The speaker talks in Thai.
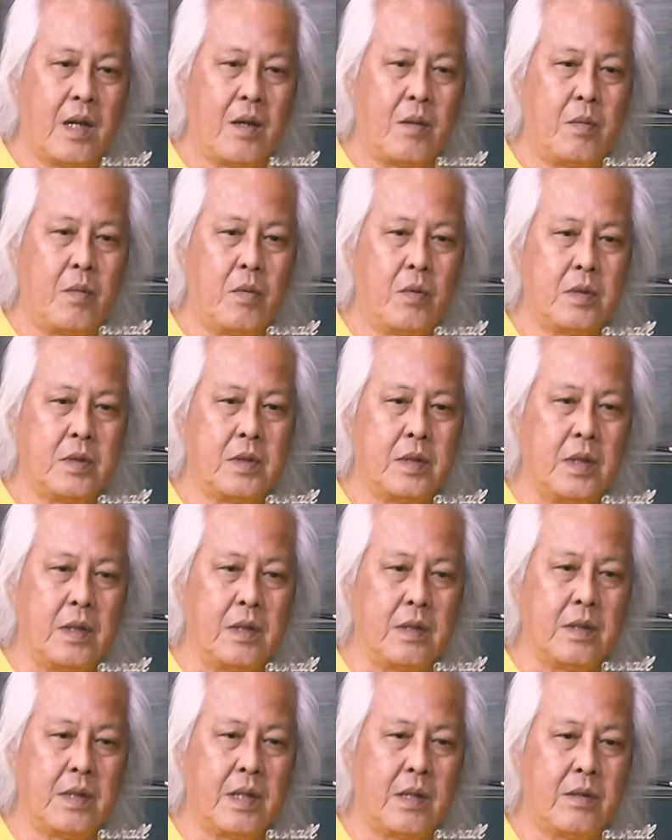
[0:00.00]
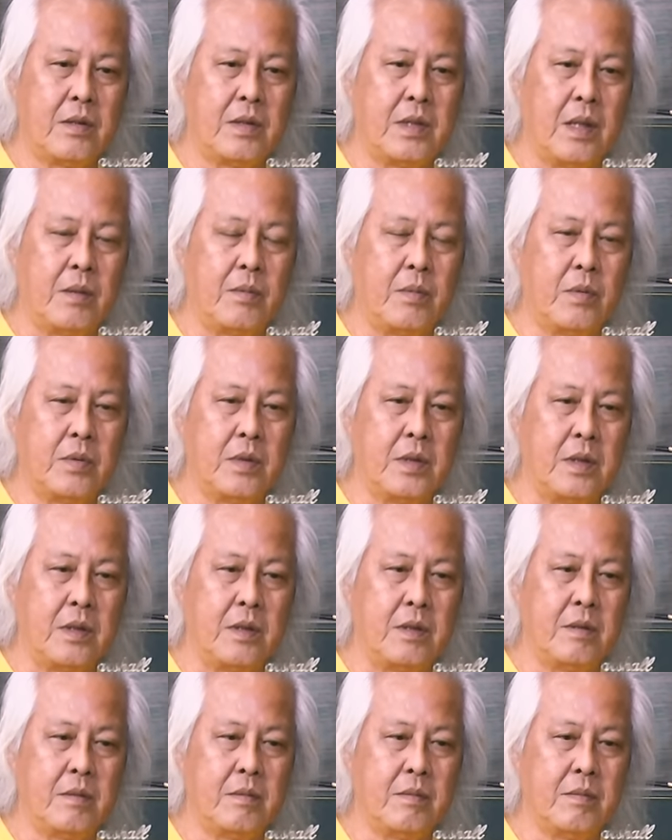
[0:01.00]
เราพูดถึงเราอย่าพูดถึ
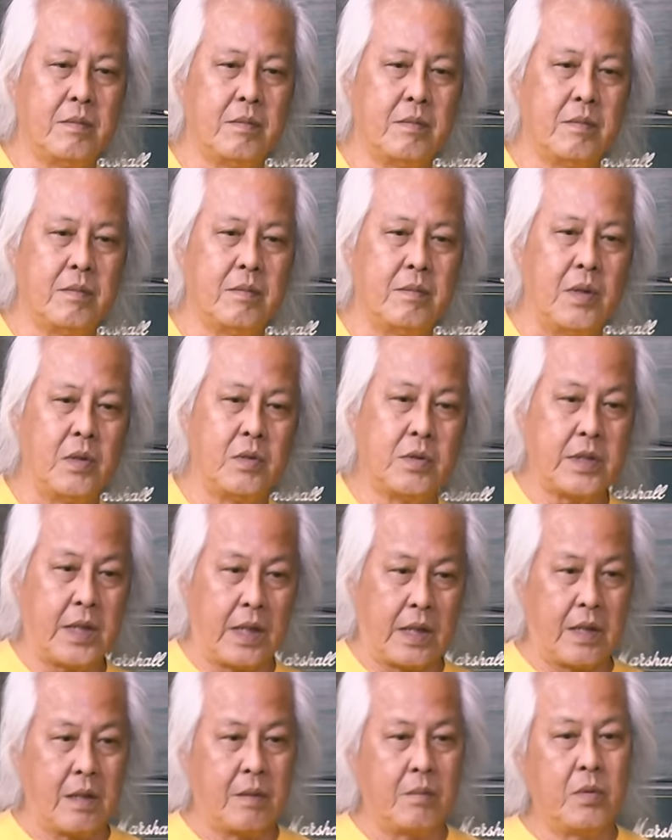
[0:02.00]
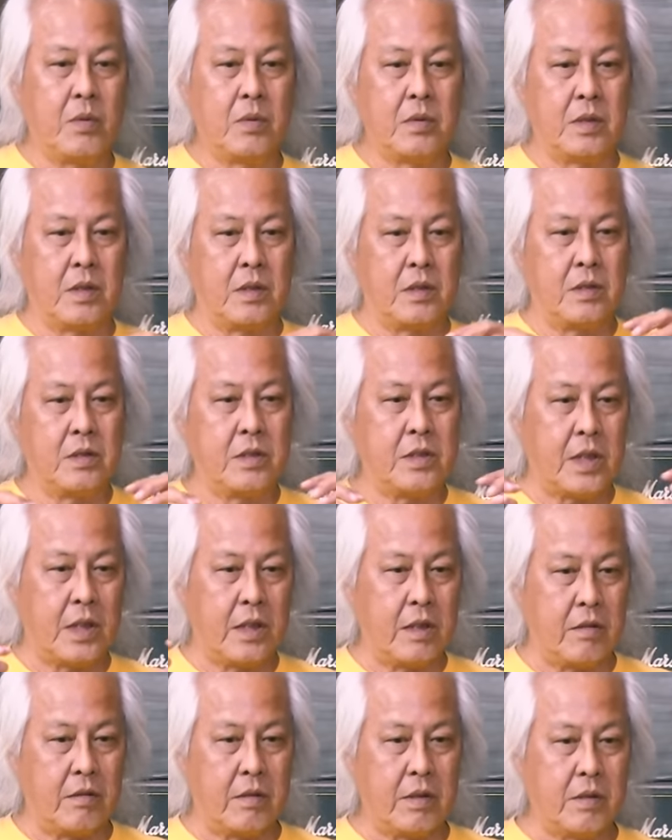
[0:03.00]
งมิวสิกเราพูดถึง
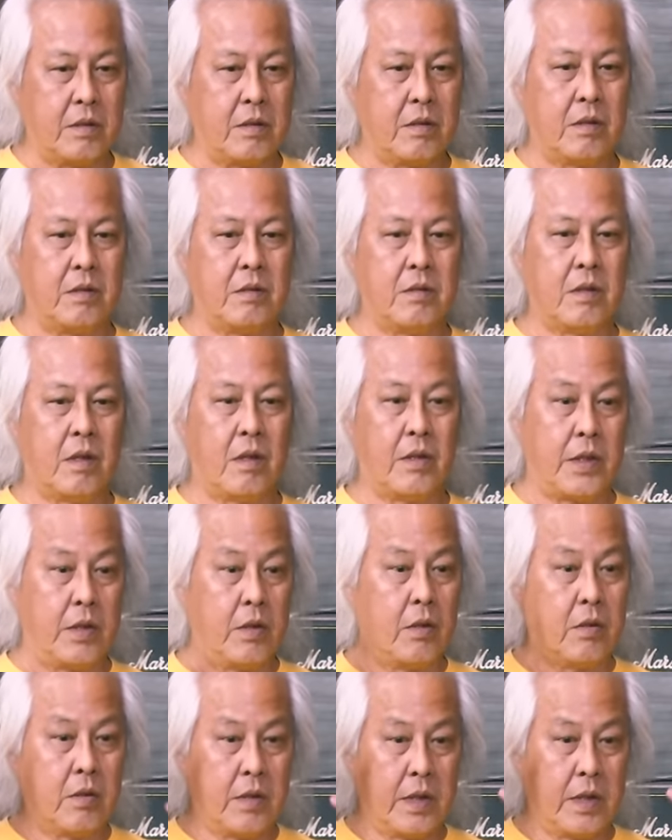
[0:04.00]
general ของ audio